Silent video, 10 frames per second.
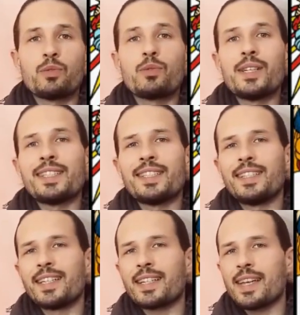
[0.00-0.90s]
du tout les
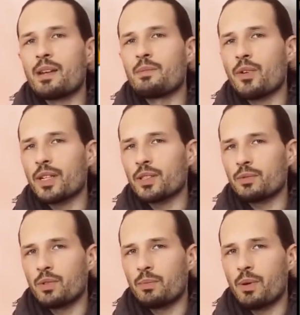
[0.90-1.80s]
aider réellement à
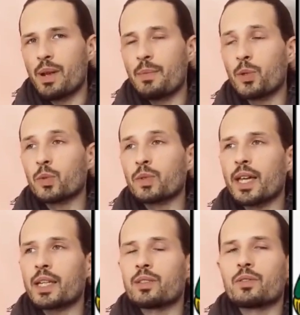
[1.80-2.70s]
résoudre le problème, au
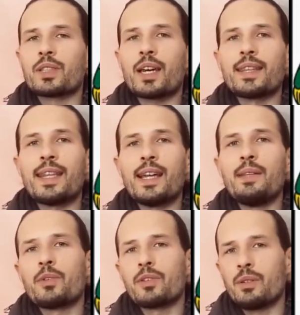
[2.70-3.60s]
contraire ils sont en train
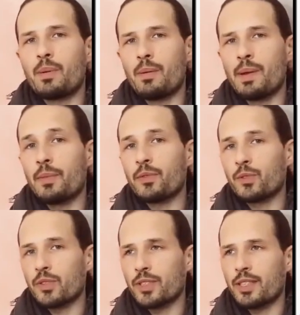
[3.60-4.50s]
d'alimenter le problème en
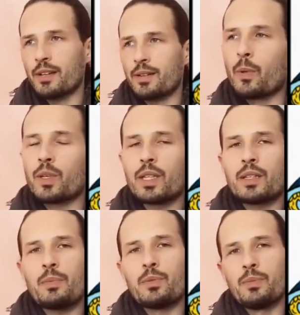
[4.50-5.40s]
faisant ça. Donc
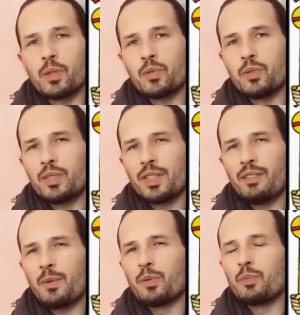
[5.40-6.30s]
étape numéro 2, c'est
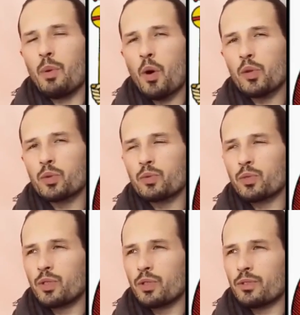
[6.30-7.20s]
vraiment de prendre
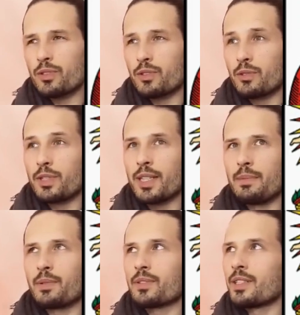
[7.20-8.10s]
conscience qu'il y a
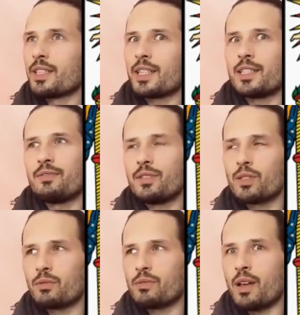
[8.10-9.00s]
des pensées négatives qui
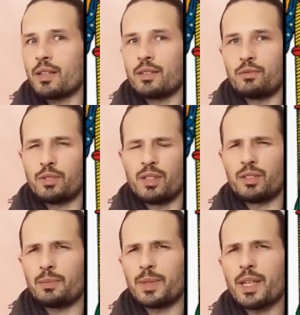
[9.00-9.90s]
sont là et juste de
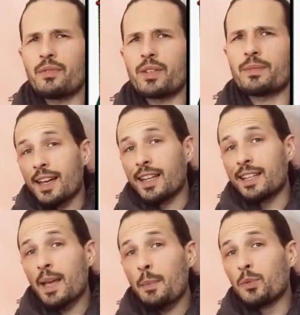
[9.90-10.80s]
les observer.
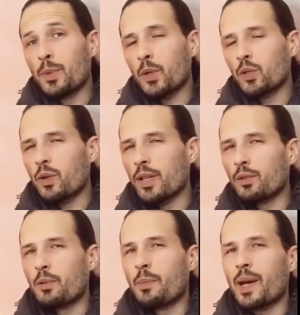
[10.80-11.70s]
L'étape numéro 3,
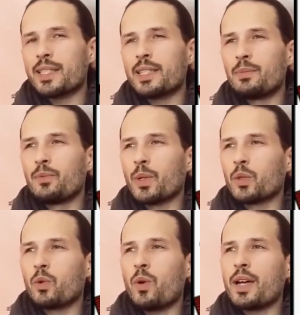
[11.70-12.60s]
donc le principe
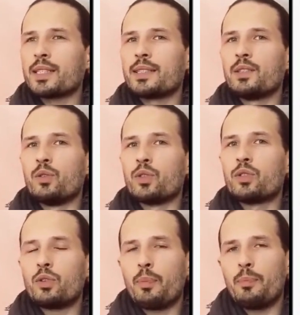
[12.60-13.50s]
numéro 3, c'est de
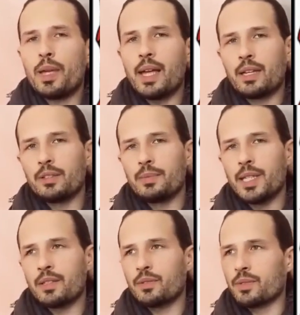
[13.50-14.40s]
stopper les
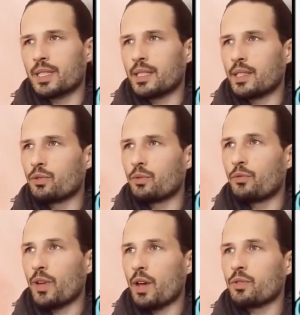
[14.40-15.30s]
ruminations, c'est-à-dire de
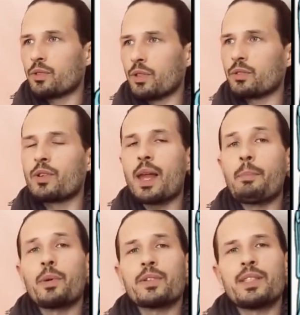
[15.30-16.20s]
faire en sorte que la
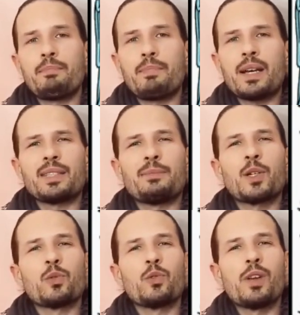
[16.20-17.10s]
pensée passe mais
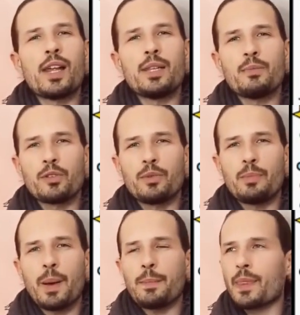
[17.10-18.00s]
qu'on ne l'alimente
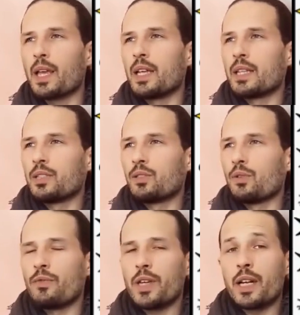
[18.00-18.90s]
pas. Si
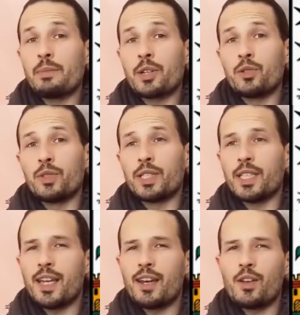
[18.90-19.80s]
on revient à l'image du
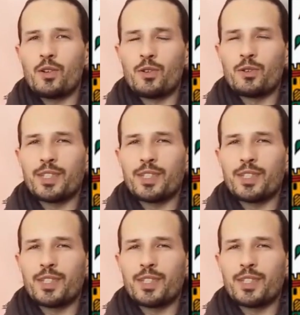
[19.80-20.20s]
ciel, le